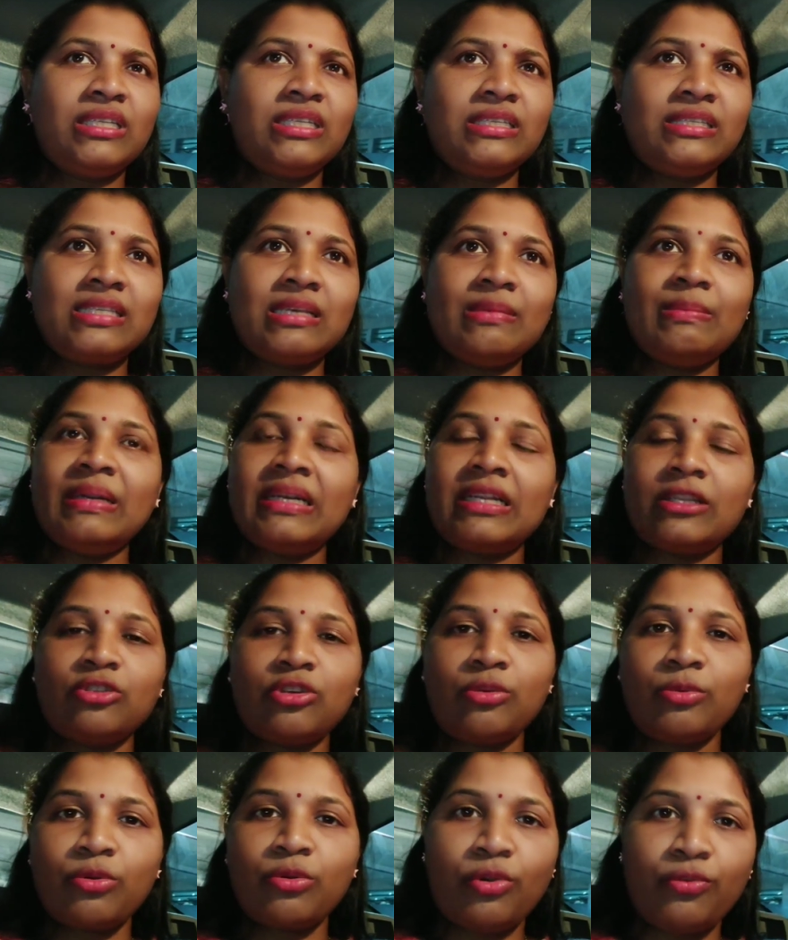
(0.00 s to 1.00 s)
इनसे बेटर तो
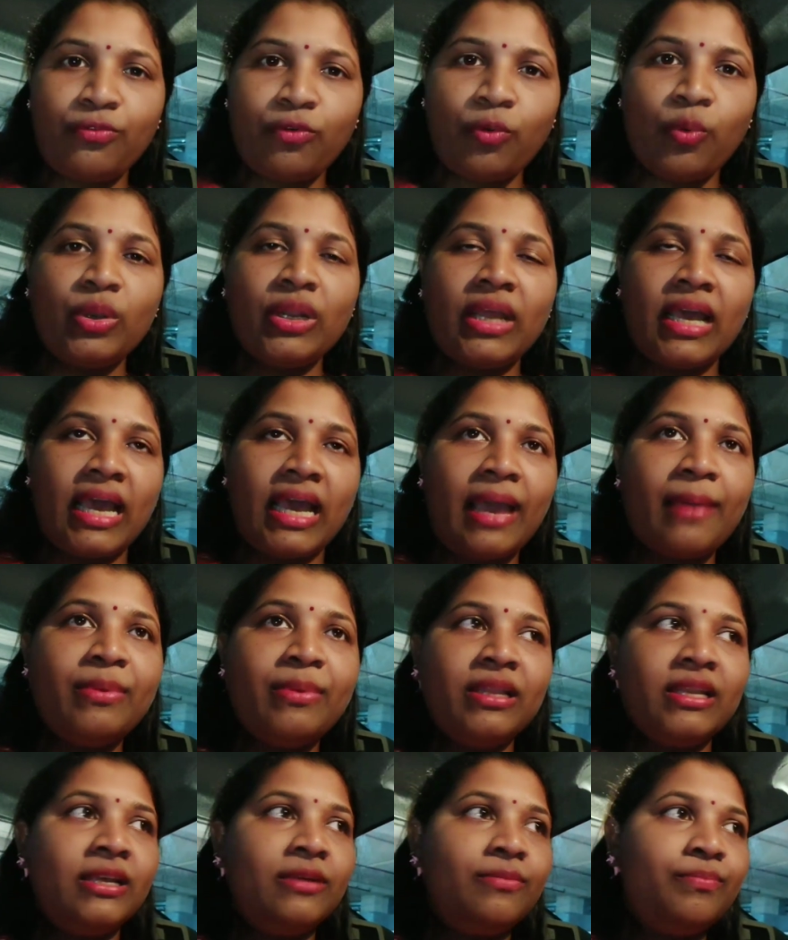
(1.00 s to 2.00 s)
अभी कोई फ़ोन है
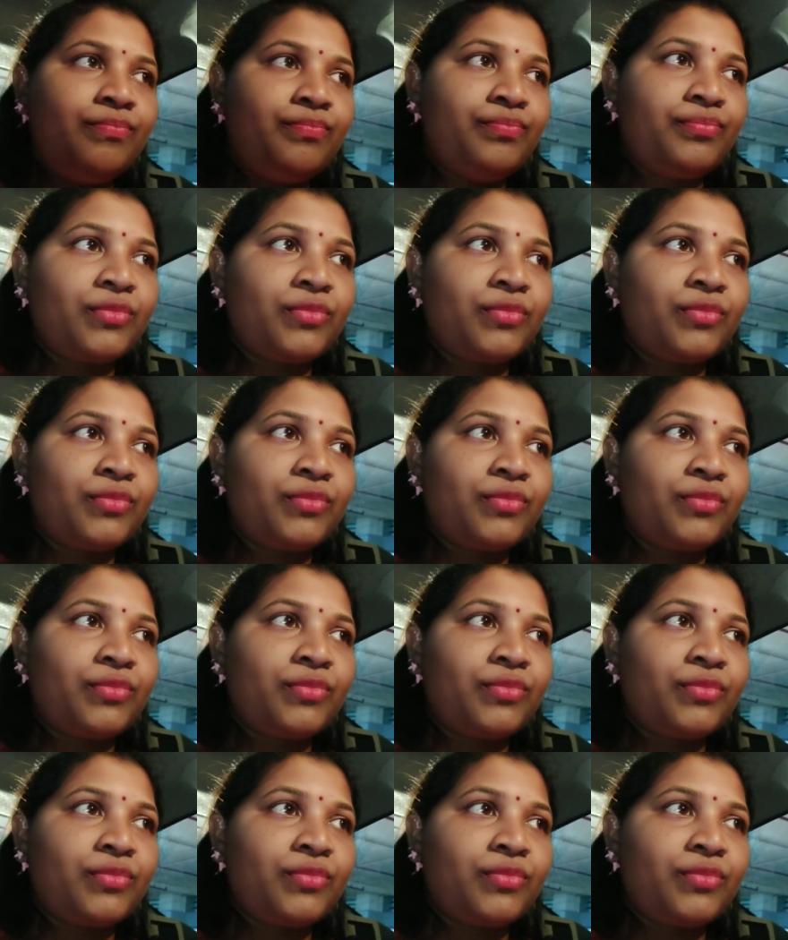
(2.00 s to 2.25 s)
भी नहीं